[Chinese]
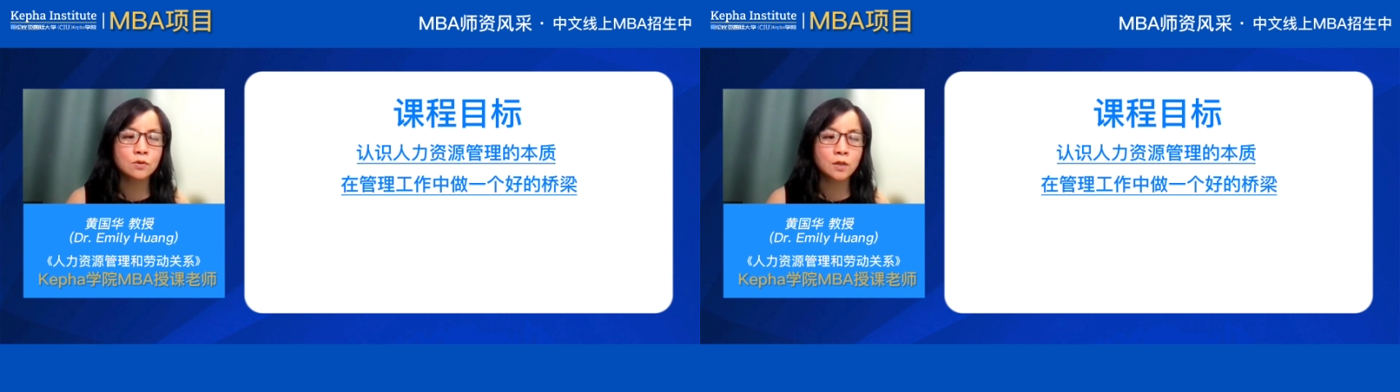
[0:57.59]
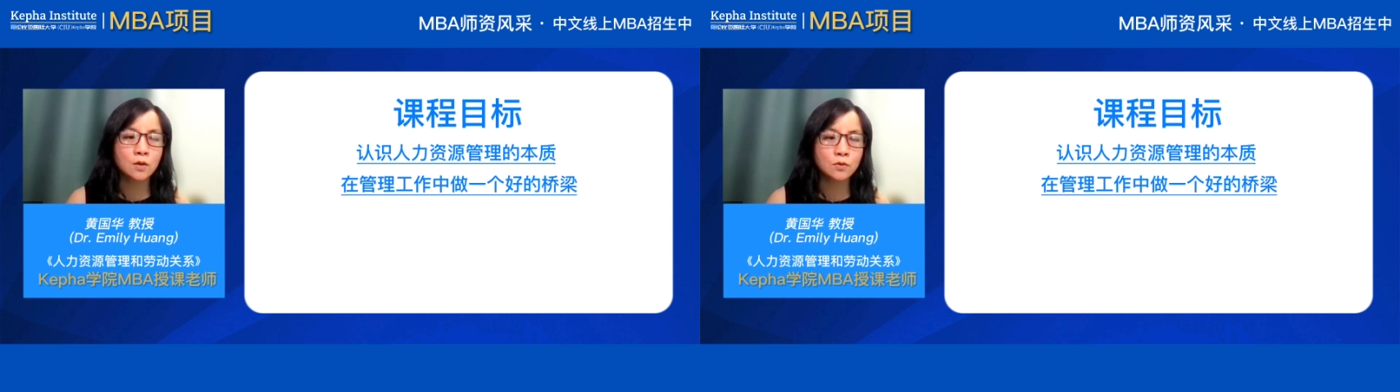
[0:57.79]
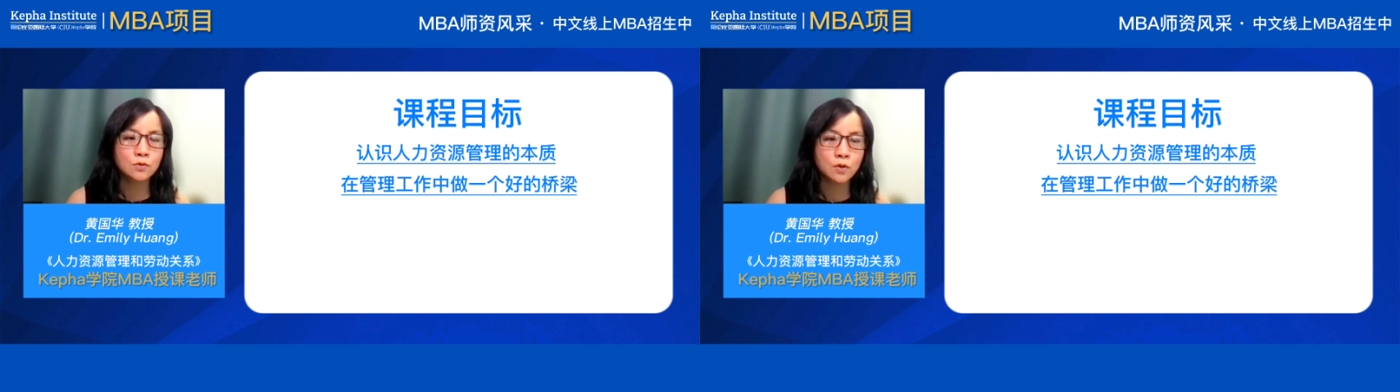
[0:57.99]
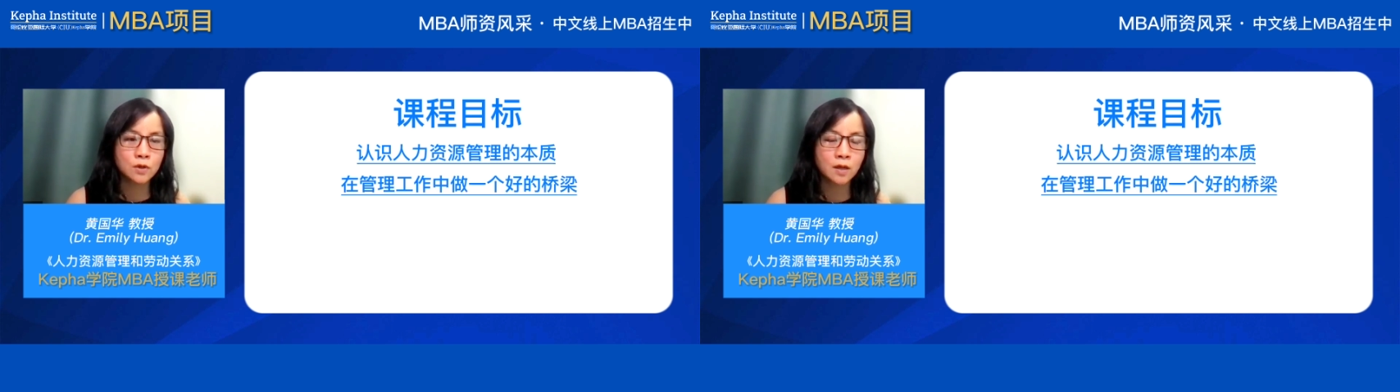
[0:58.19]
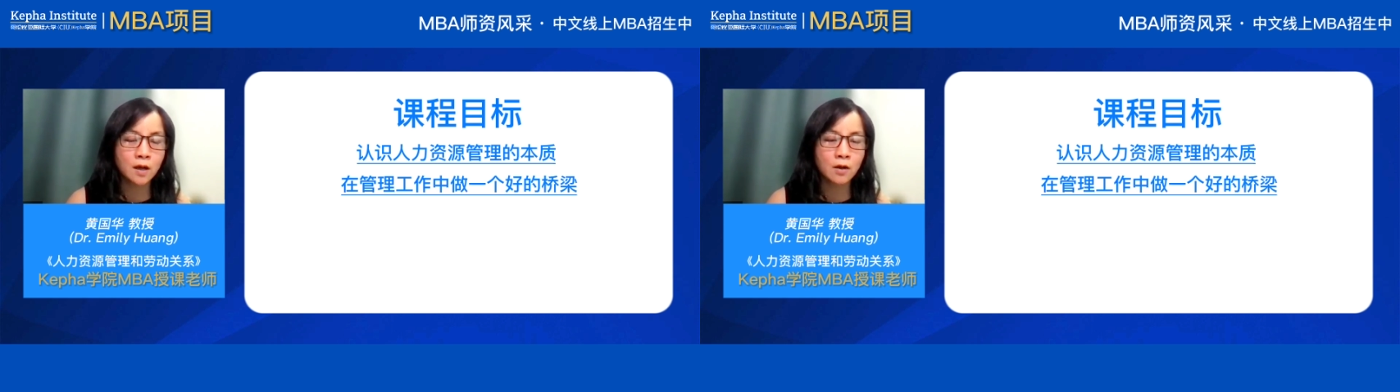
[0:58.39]
能够做
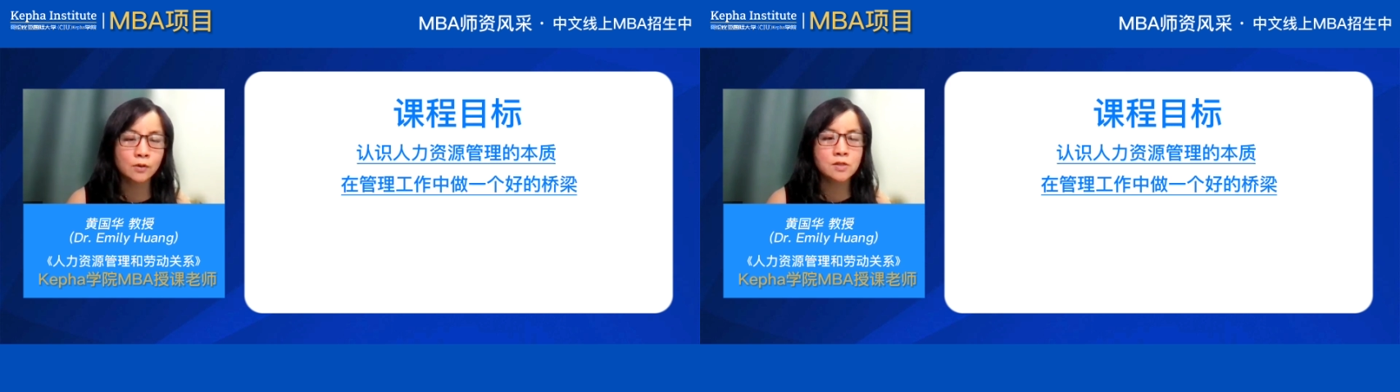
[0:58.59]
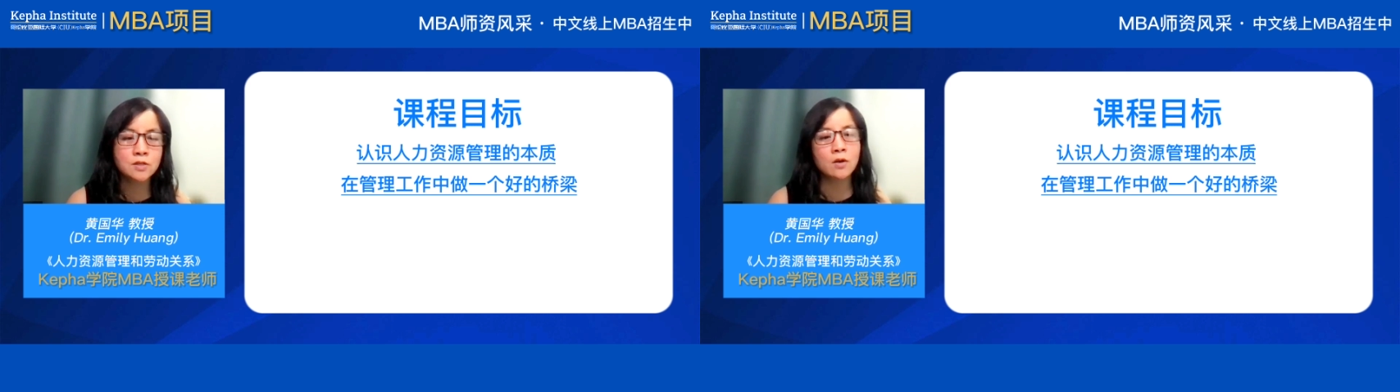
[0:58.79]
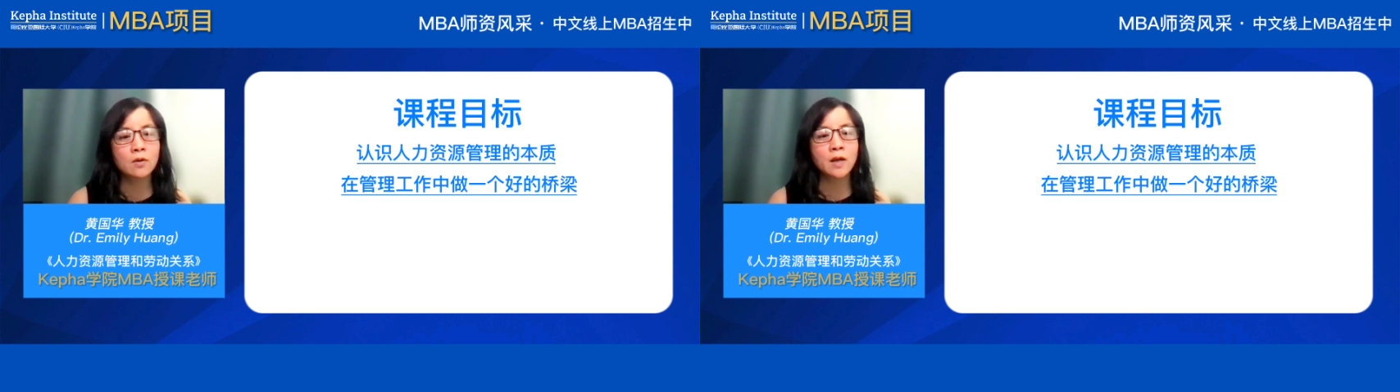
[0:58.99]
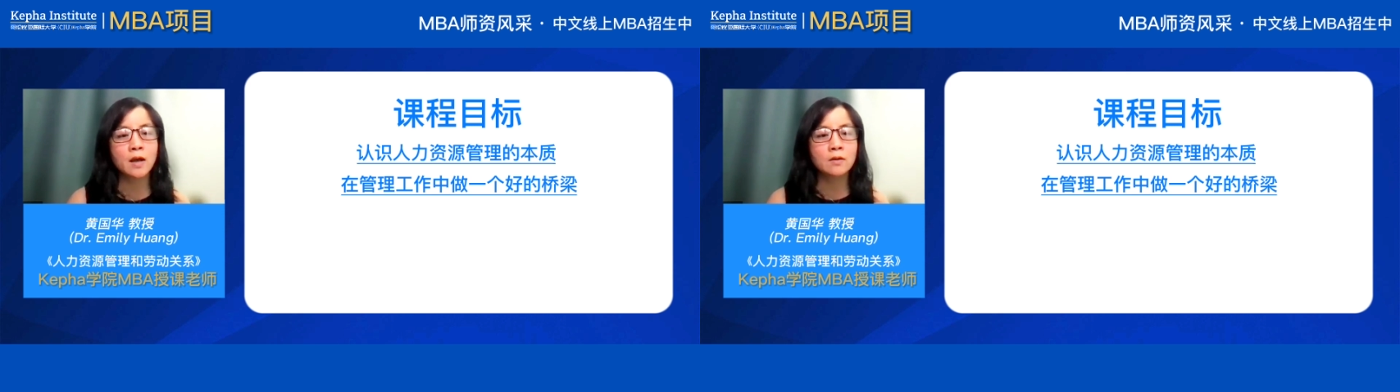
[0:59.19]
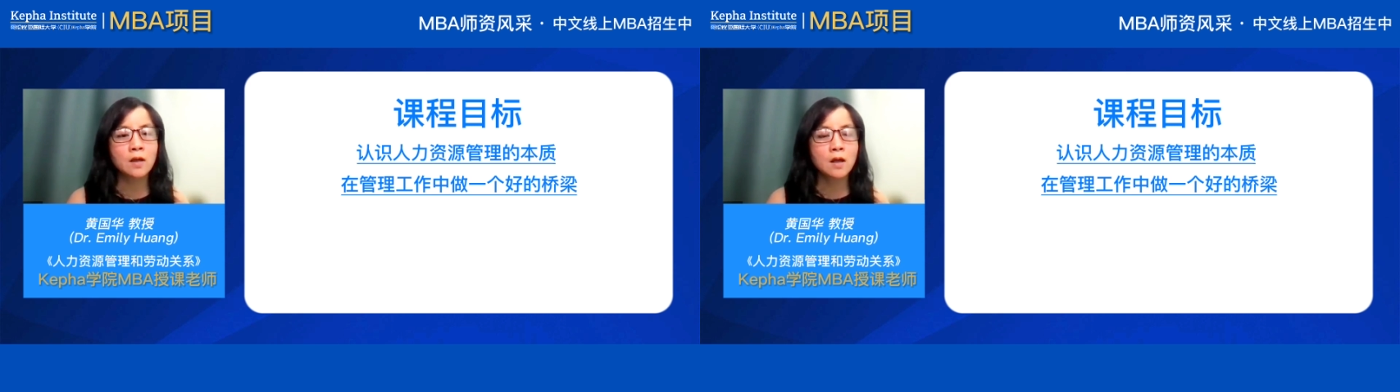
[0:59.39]
一个好的桥
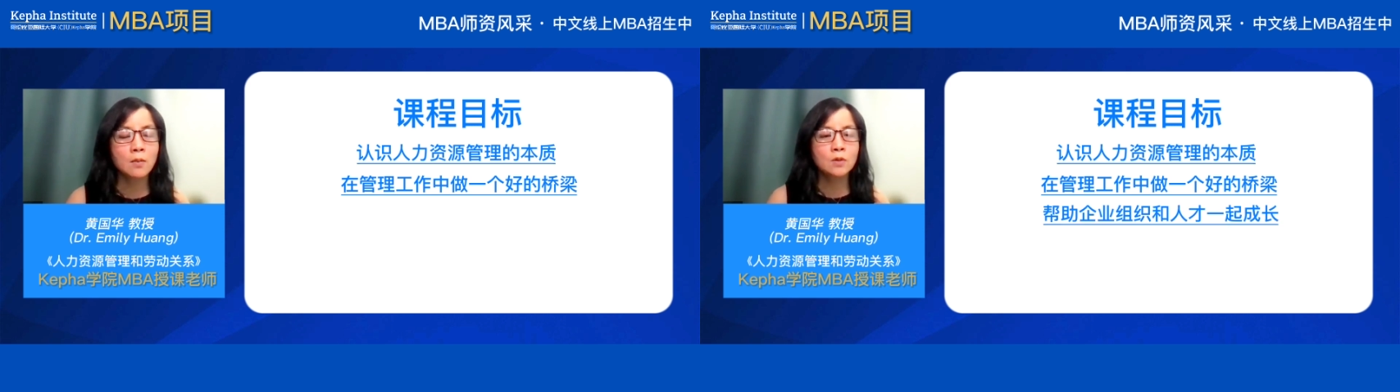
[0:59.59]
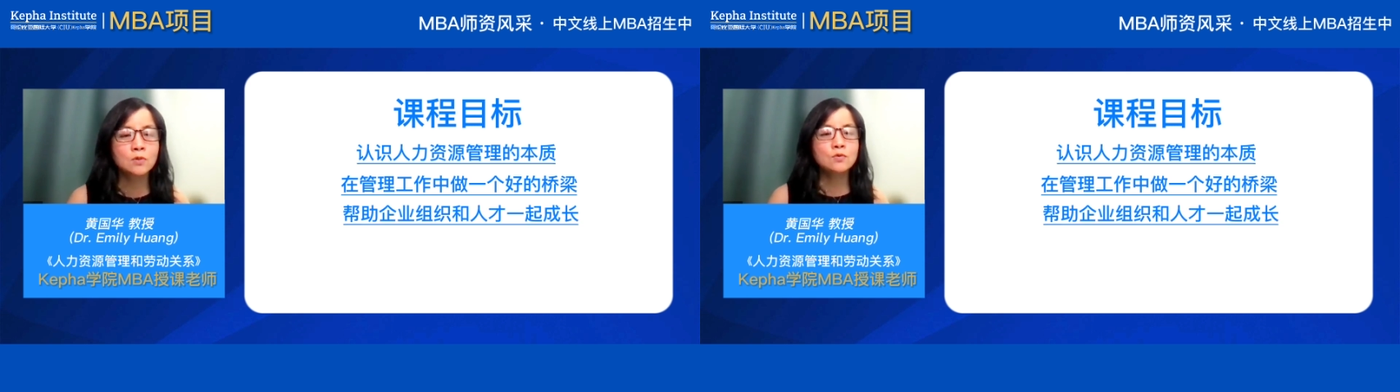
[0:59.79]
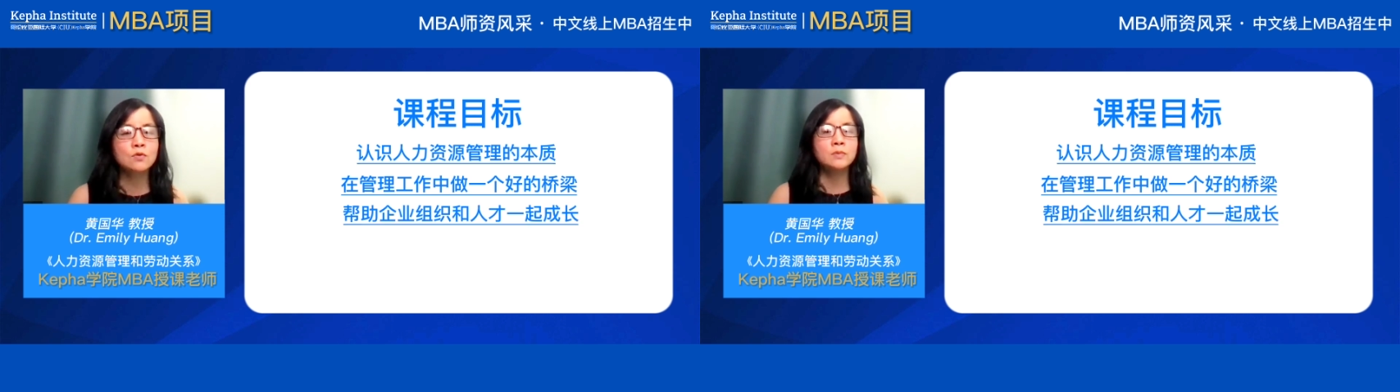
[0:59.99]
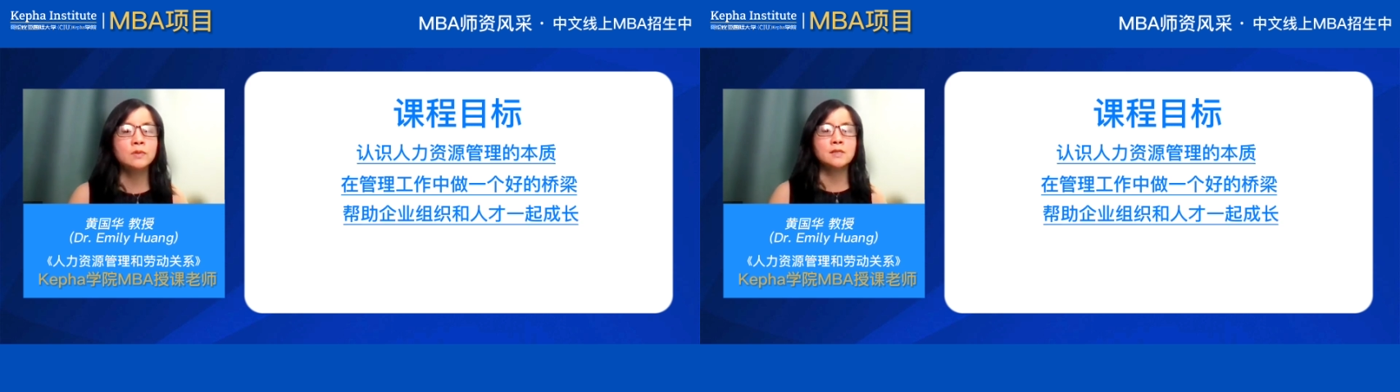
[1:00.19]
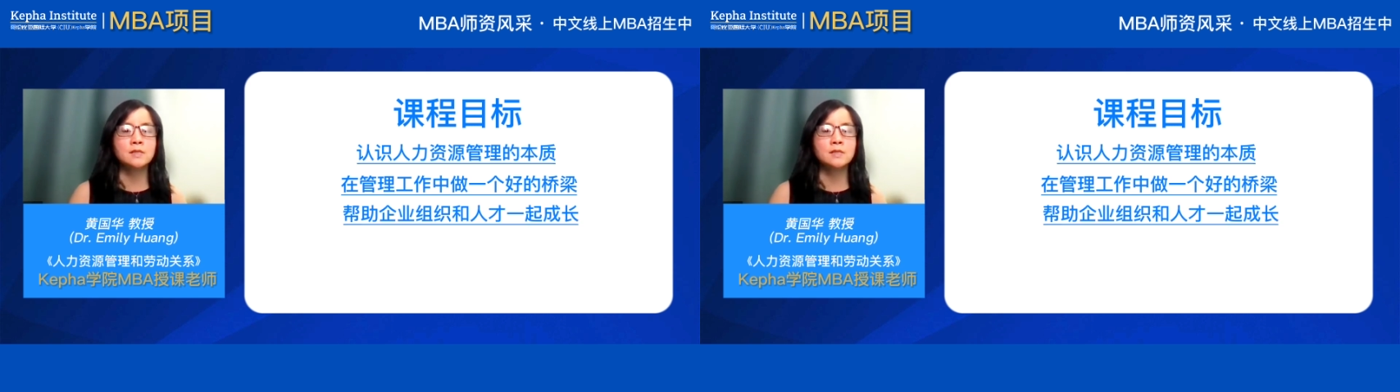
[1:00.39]
梁，帮助我们的